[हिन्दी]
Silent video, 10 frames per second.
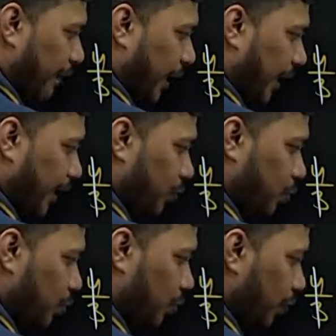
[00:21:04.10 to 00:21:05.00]
बाई टू
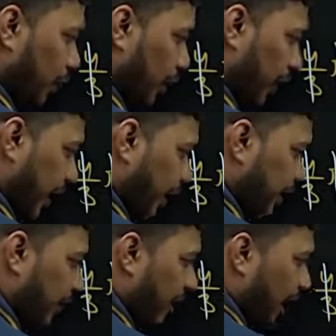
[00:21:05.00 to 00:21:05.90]
क्या ये
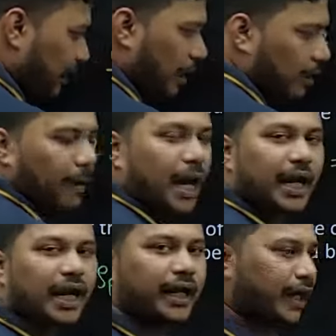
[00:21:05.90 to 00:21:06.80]
सवाल कर पा
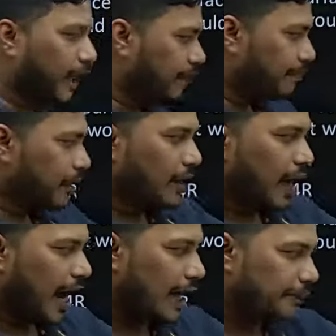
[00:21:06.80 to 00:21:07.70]
रहे हैं
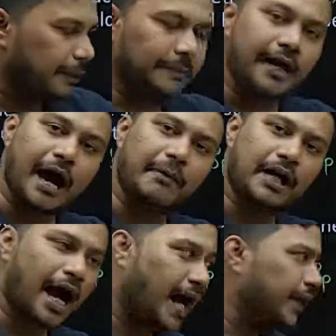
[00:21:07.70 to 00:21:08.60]
आर पी बराबर
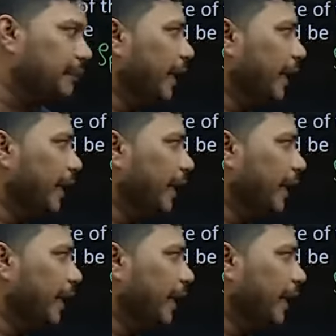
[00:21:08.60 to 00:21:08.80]
आर ई बाई